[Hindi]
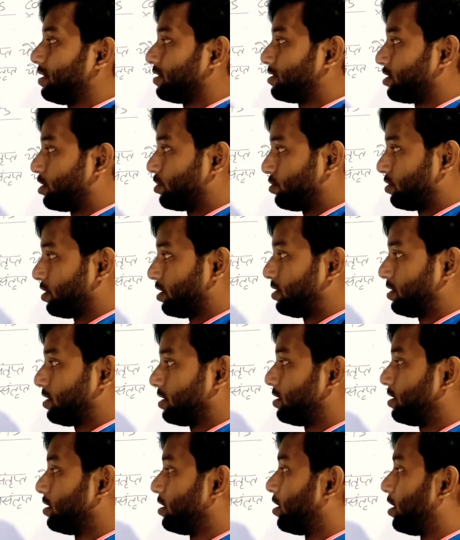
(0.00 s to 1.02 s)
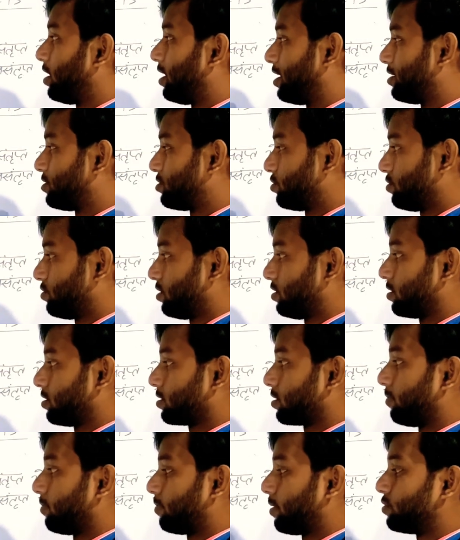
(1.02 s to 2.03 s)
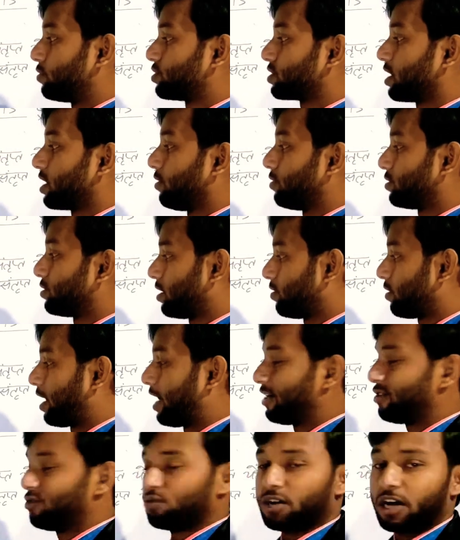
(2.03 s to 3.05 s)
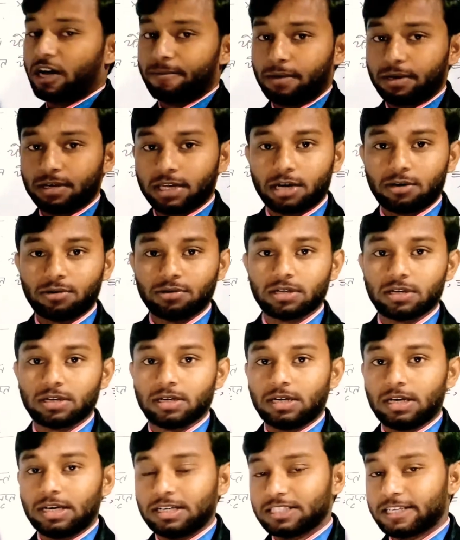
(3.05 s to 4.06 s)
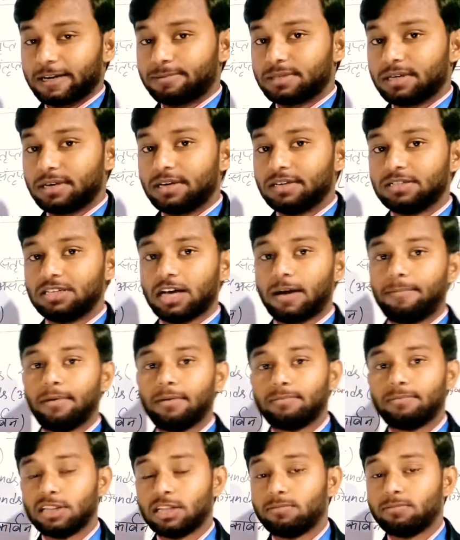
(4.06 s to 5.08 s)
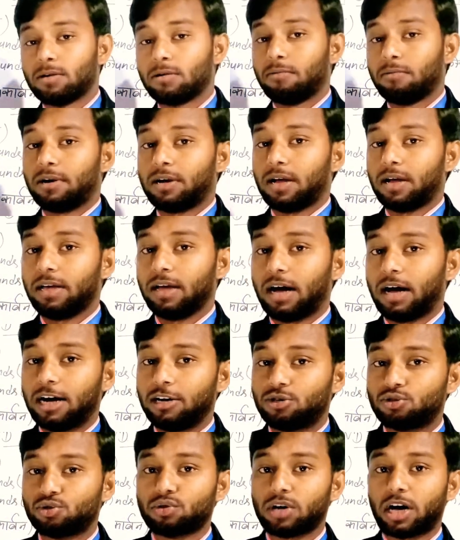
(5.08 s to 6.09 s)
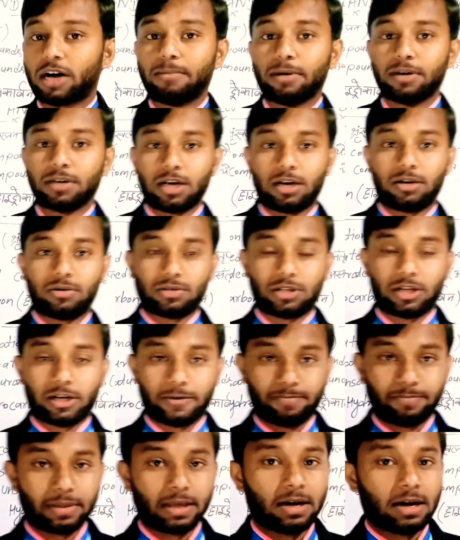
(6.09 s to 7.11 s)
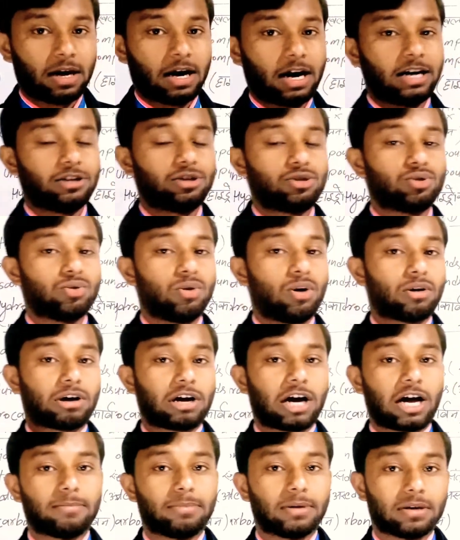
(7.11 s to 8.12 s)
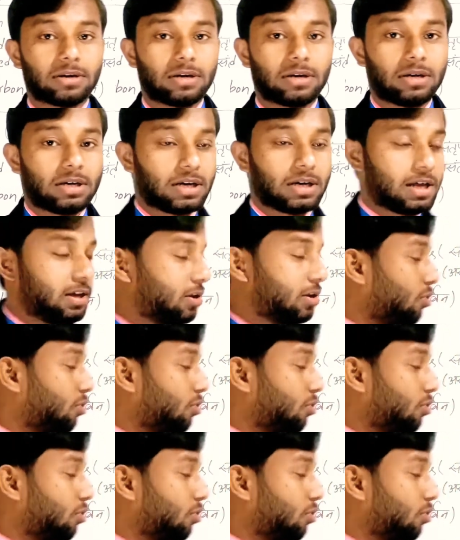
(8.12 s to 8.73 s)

की सेटुरेटेड अनसेटुरेटेड कंपाउंड क्या होते हैं और हाइड्रोकार्बन क्या होते हैं सबसे ईजी आपने अपने दिमाग में बैठाइए हाइड्रोकार्बन क्या होता है हाइड्रो और कार्बन यानी